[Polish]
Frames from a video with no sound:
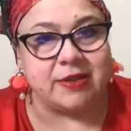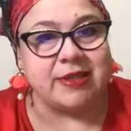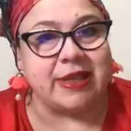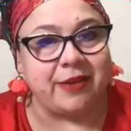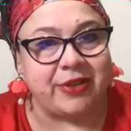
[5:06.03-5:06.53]

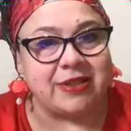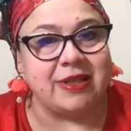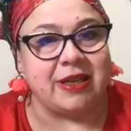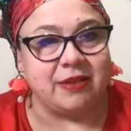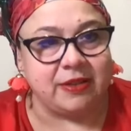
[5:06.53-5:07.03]
stawiać
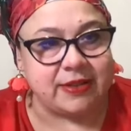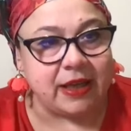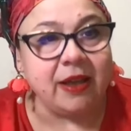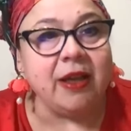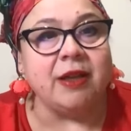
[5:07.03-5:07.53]
granice,
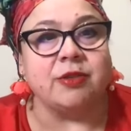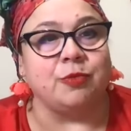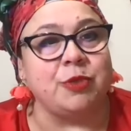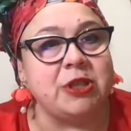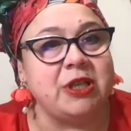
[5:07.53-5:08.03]
to
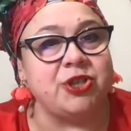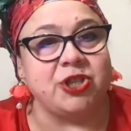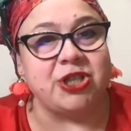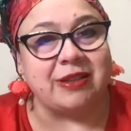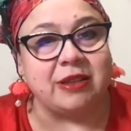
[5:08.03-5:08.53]
myślę, że
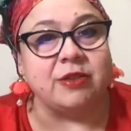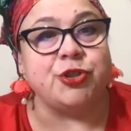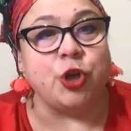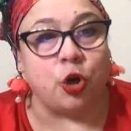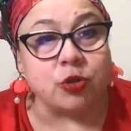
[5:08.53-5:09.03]
żaden
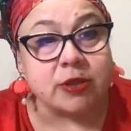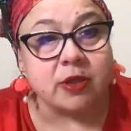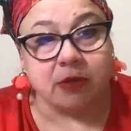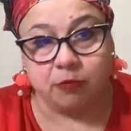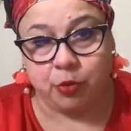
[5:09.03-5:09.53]

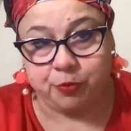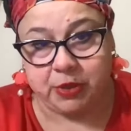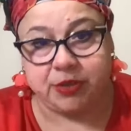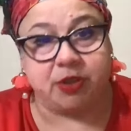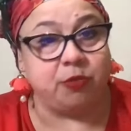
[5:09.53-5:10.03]
cios, bo
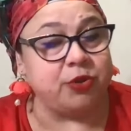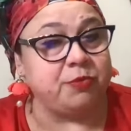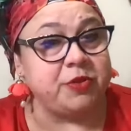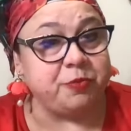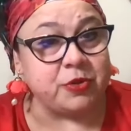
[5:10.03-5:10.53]
miecze może
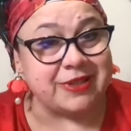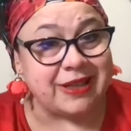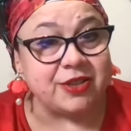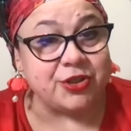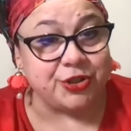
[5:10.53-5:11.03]
być w
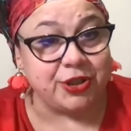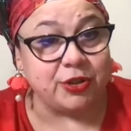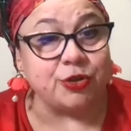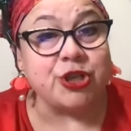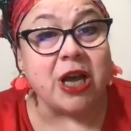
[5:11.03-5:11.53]
postaci
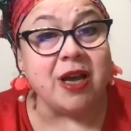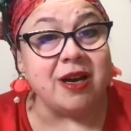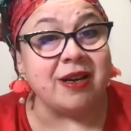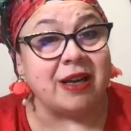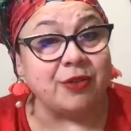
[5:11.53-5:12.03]
czyjegoś
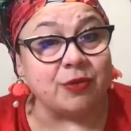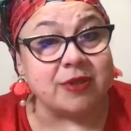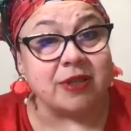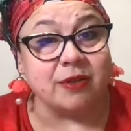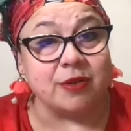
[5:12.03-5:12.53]

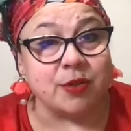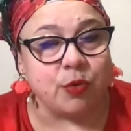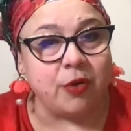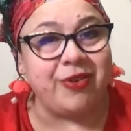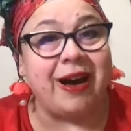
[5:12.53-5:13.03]
raniącego
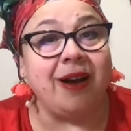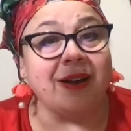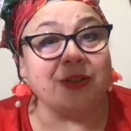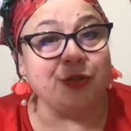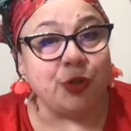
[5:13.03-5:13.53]
słowa,
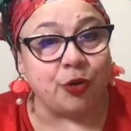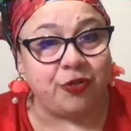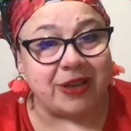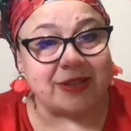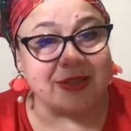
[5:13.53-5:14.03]
do
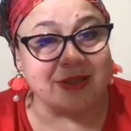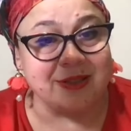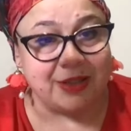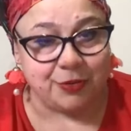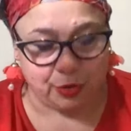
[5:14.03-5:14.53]
Was
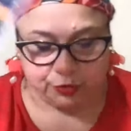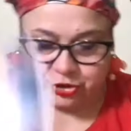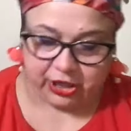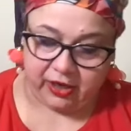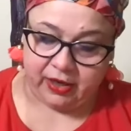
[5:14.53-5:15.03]
nie dotrze.